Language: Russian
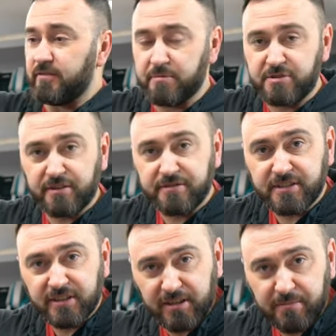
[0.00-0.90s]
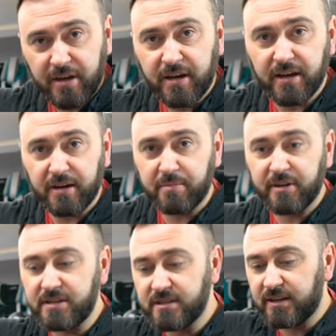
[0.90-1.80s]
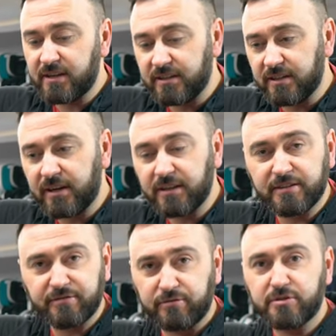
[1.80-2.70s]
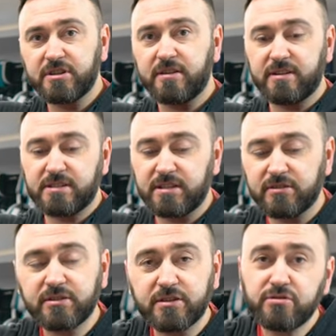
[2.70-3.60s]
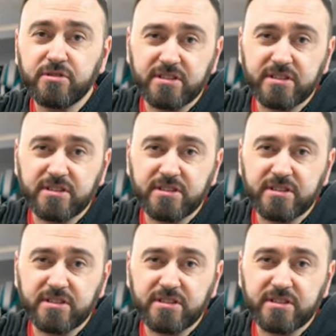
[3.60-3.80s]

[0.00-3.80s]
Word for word: Вообще, в целом, о бренде Rand в двух словах сразу скажу,